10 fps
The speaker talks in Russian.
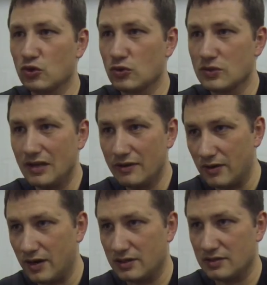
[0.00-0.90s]
То, что
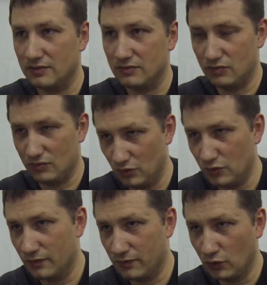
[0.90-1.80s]
заливается
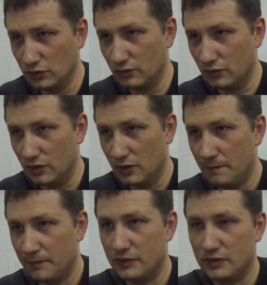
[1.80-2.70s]
людям в голову
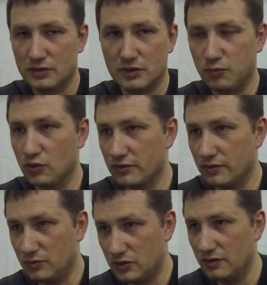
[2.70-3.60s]
с
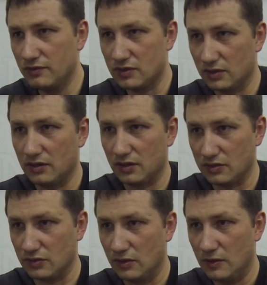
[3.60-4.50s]
использованием телевизора и
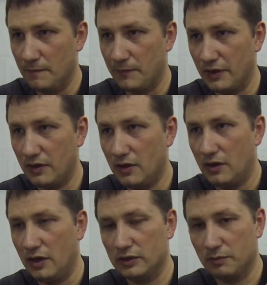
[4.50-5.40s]
радио, да,
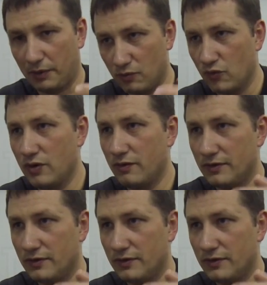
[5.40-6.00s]
это прямое